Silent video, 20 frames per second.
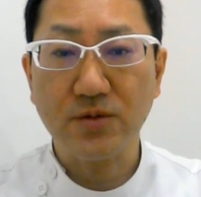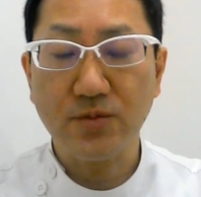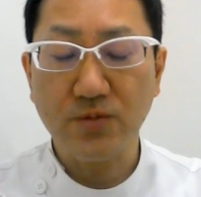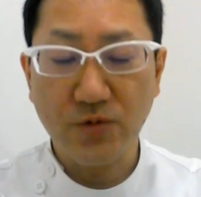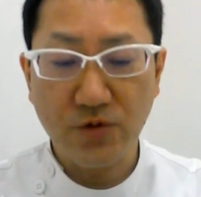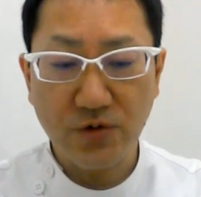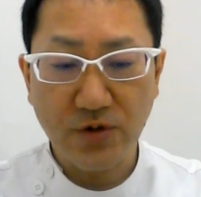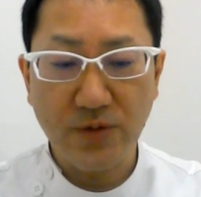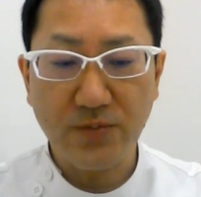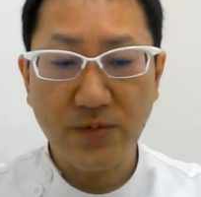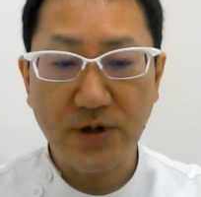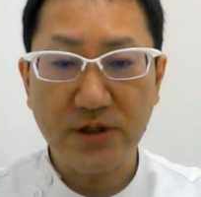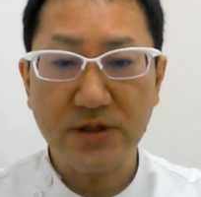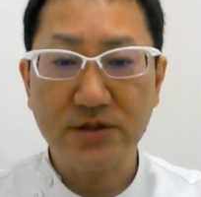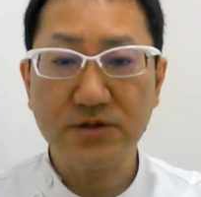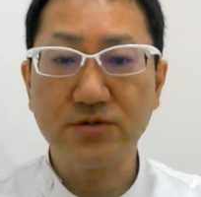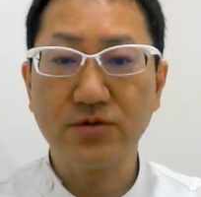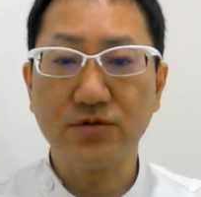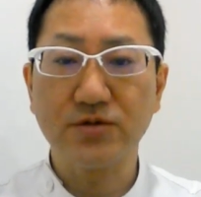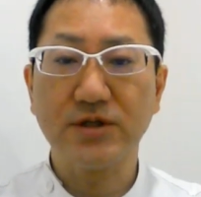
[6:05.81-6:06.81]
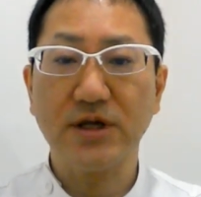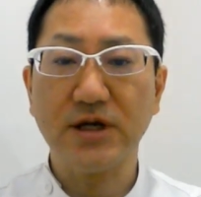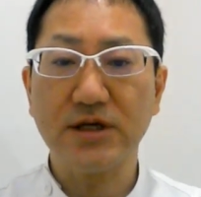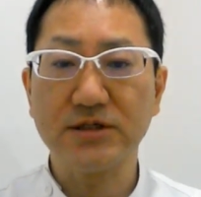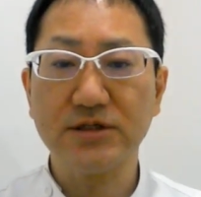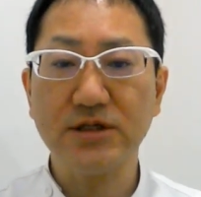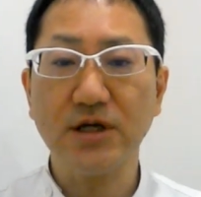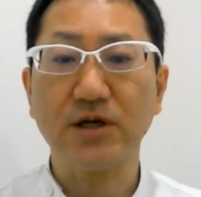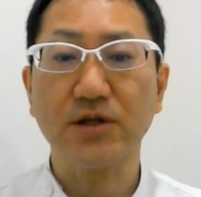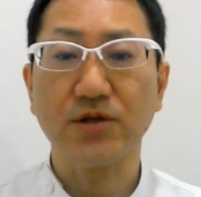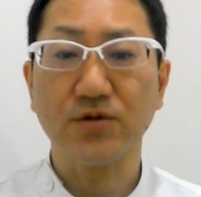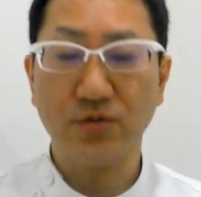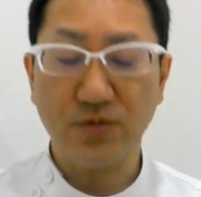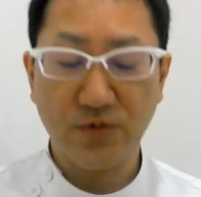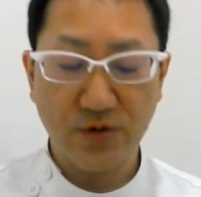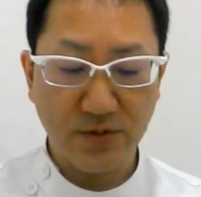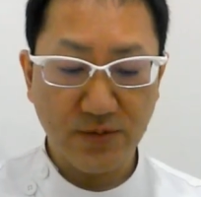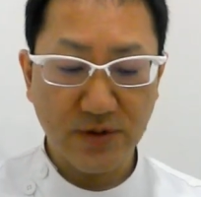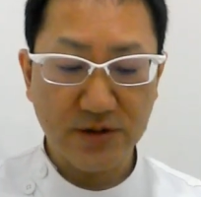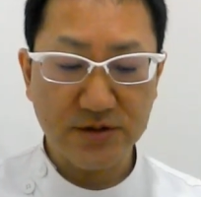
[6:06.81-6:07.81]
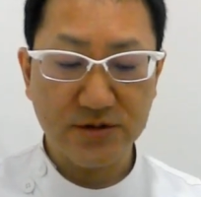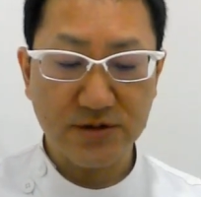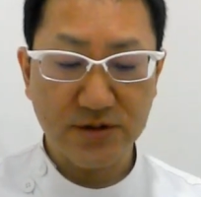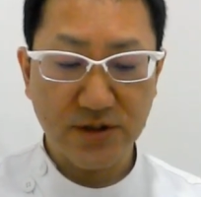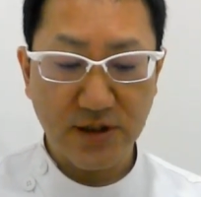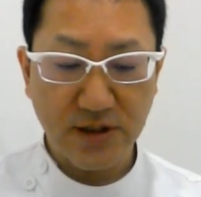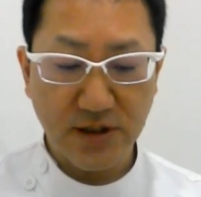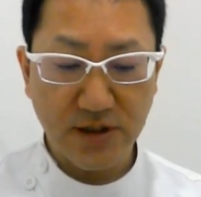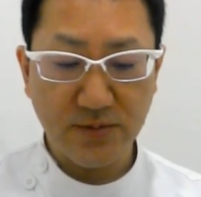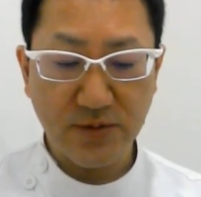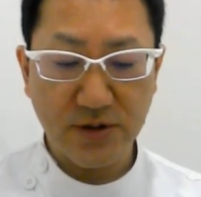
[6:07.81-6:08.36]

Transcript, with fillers: もうやっぱりすごく大事になると思いますんでね、